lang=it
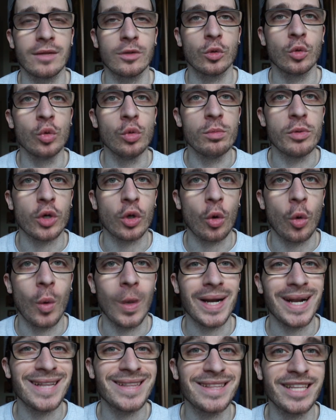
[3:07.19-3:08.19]
numero
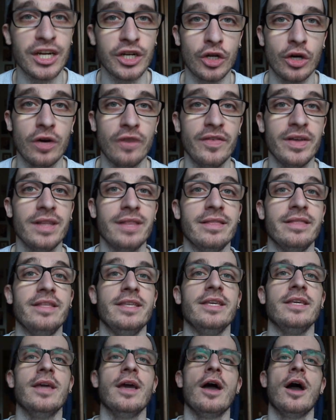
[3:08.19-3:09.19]
49
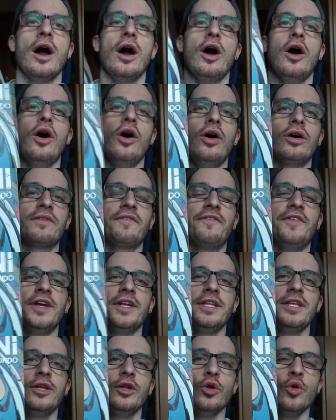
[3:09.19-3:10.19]
di
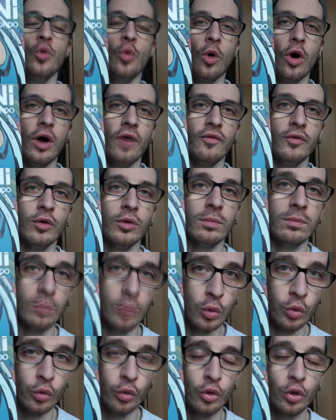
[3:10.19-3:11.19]
Orfani Nuovo
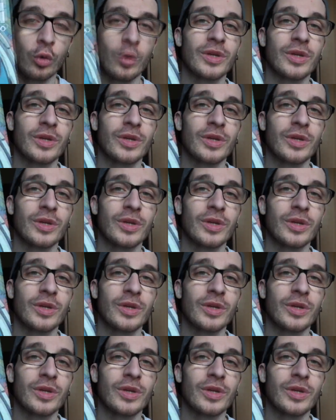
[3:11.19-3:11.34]
Mondo.